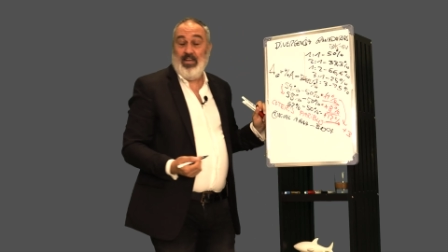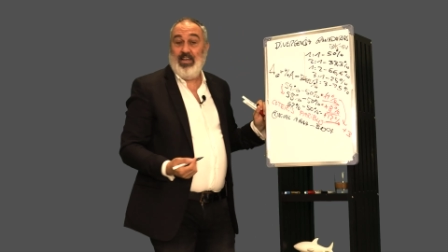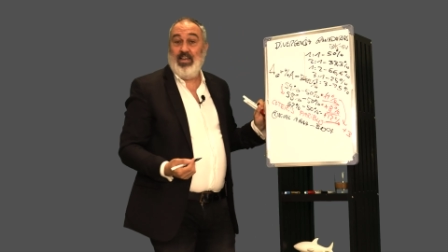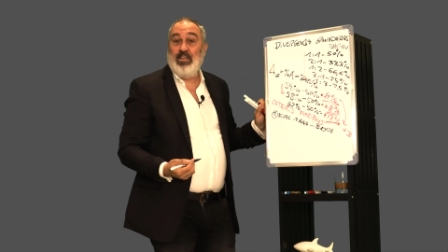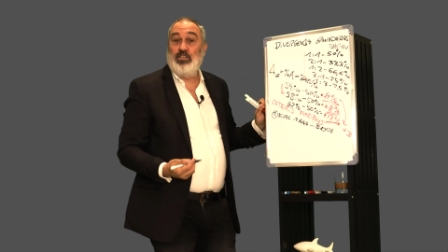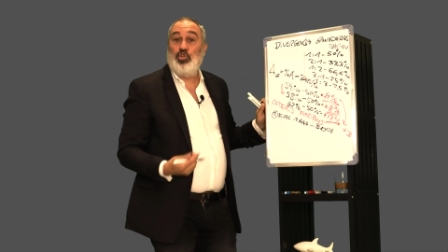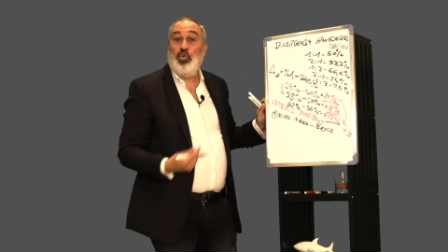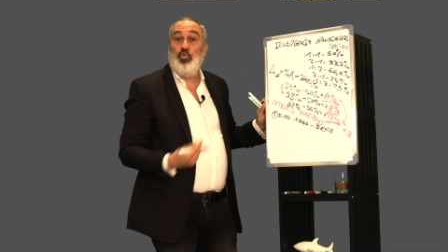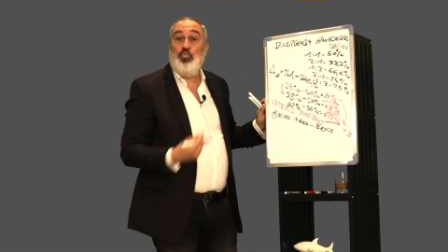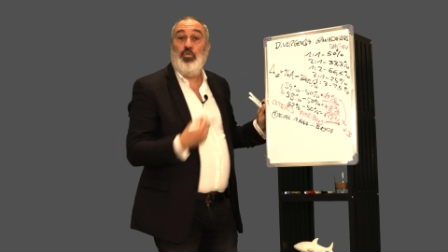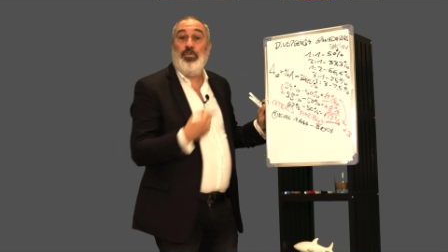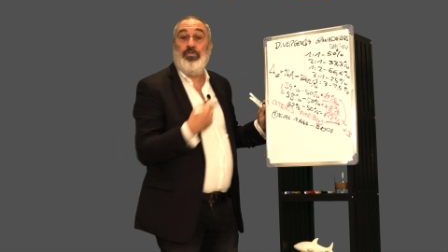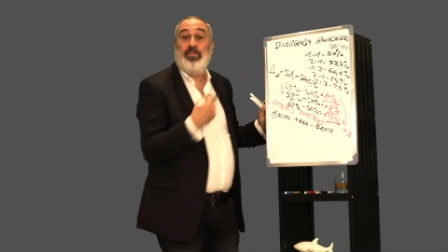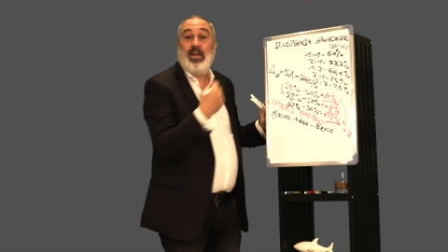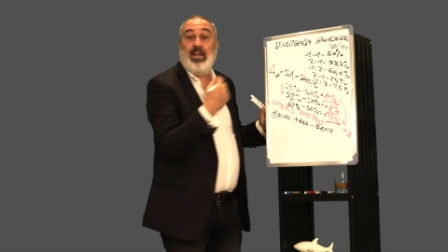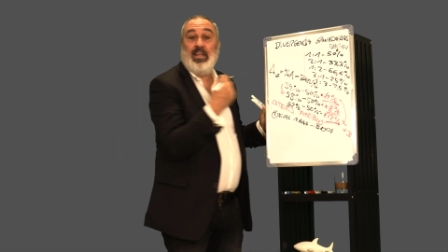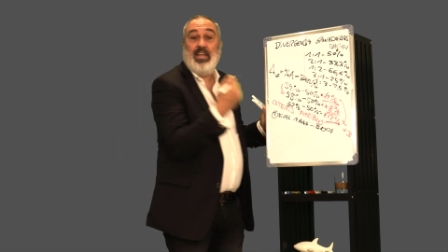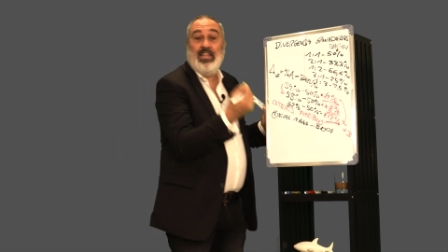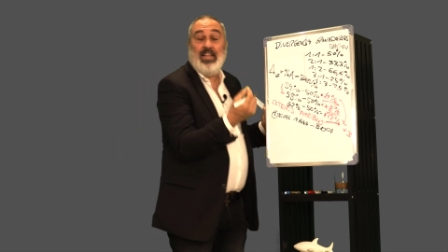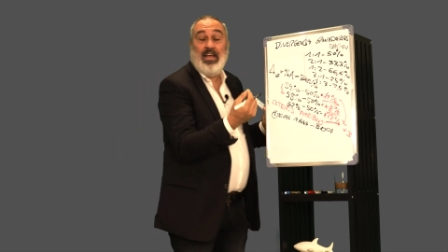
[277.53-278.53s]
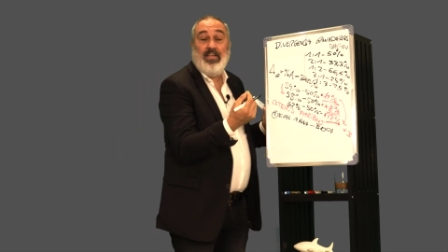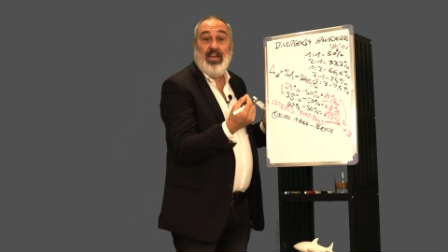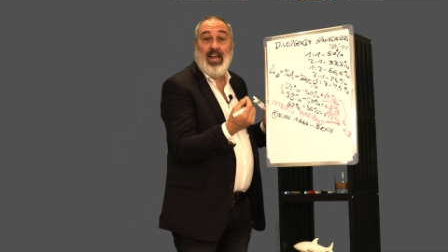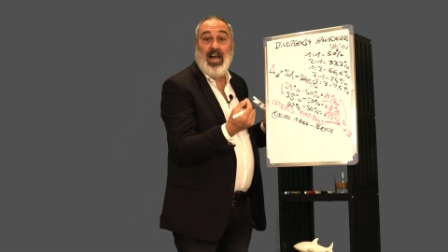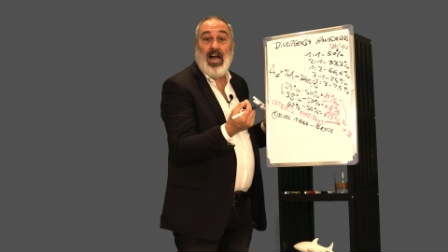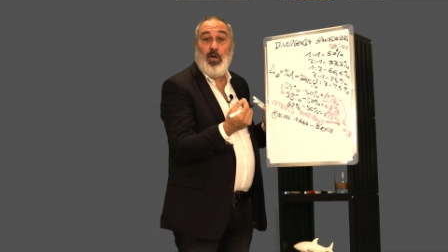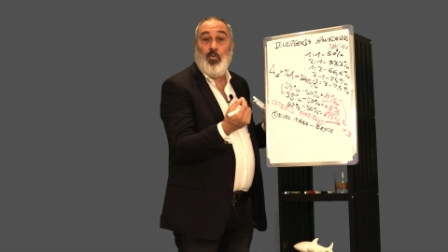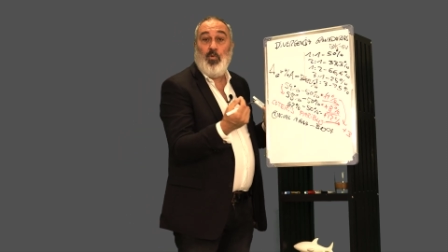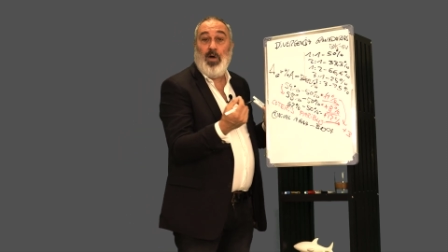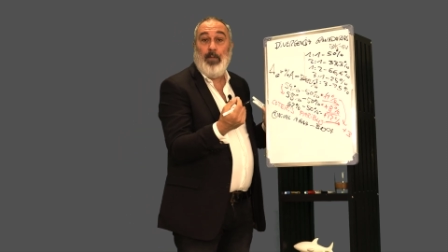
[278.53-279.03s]
Estoy muy cerquita del
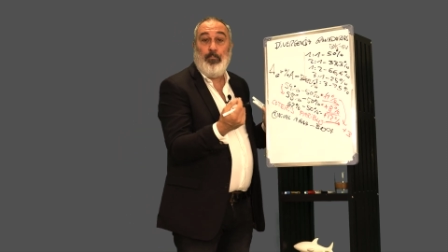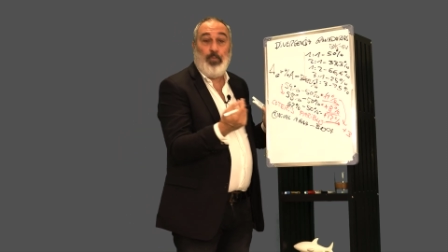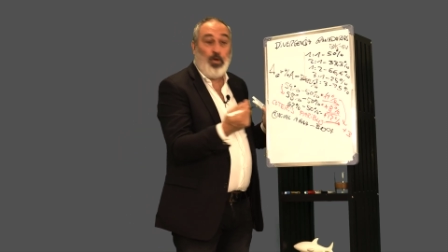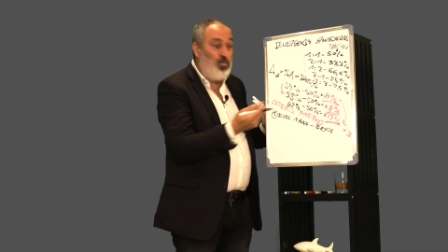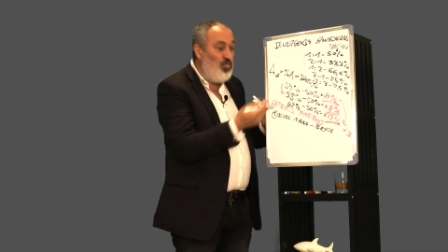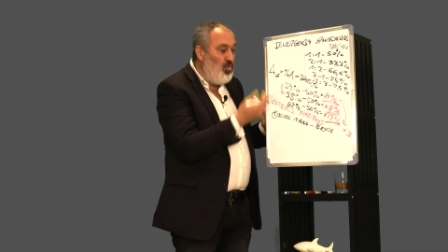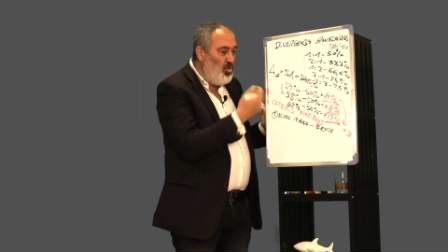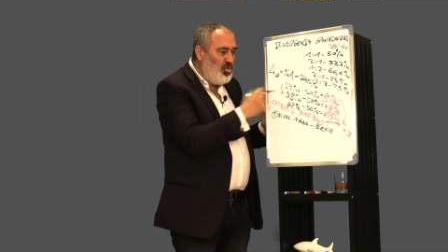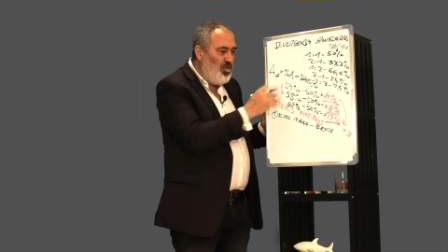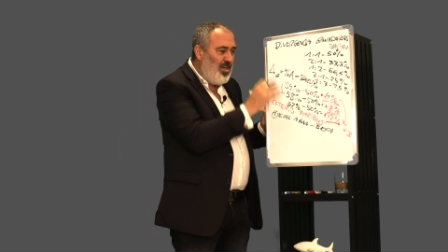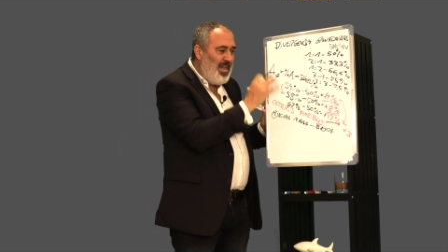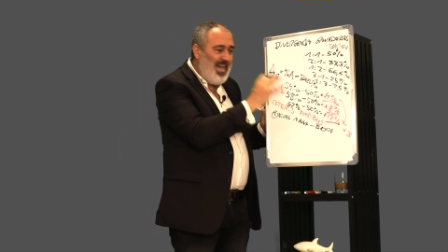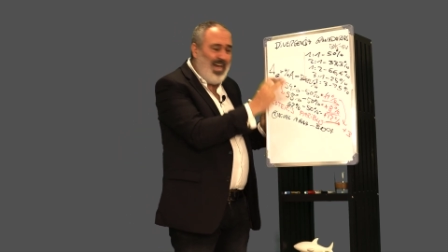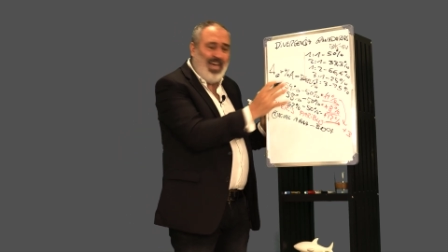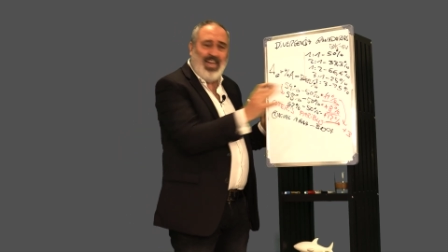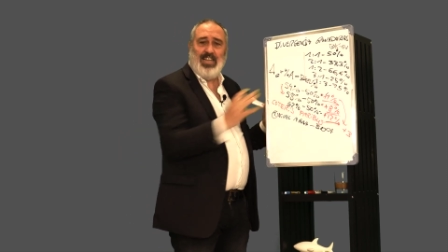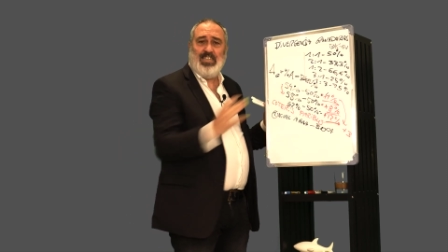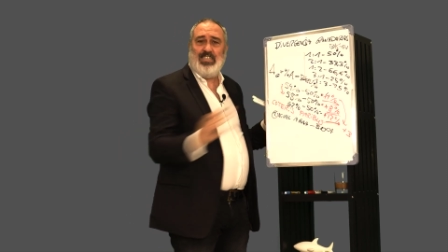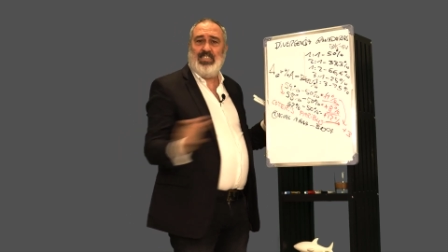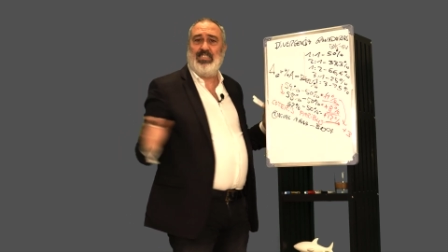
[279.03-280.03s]
agua, por mucho que gane el